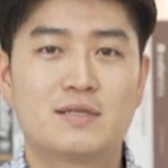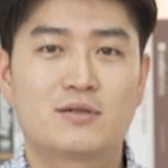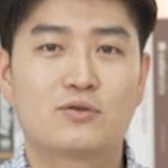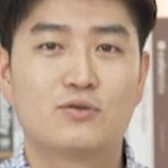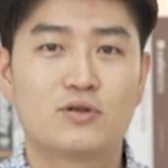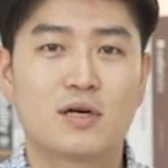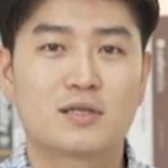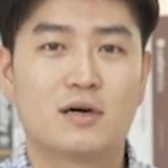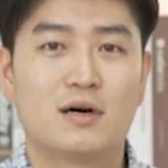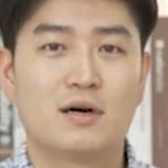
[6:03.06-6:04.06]
신청
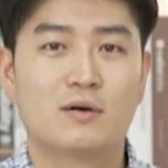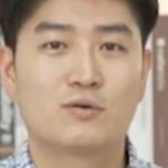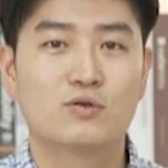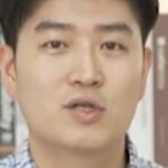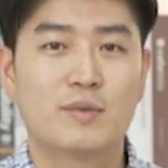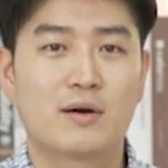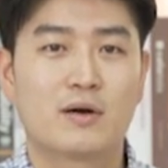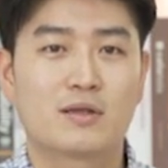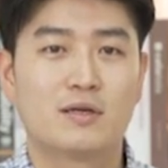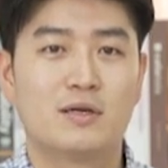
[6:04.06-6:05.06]
누르셔서 궁금한
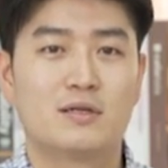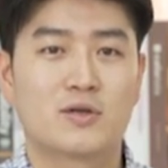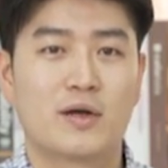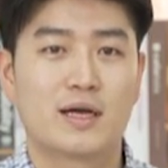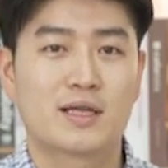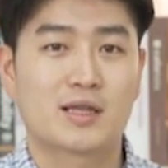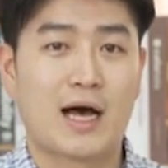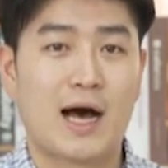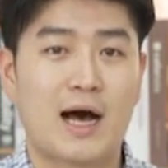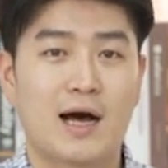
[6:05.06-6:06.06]
것들 저희한테
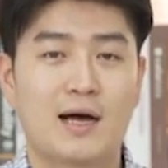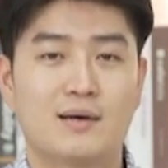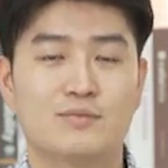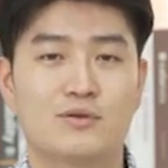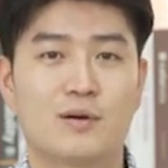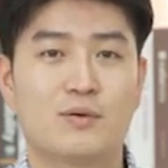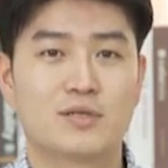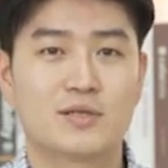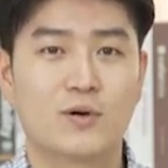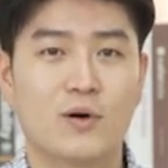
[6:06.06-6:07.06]
다
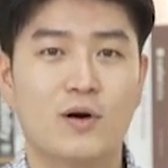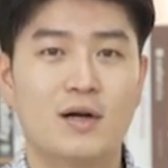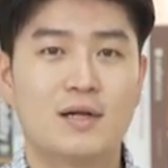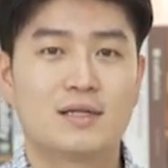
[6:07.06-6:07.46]
물어보시고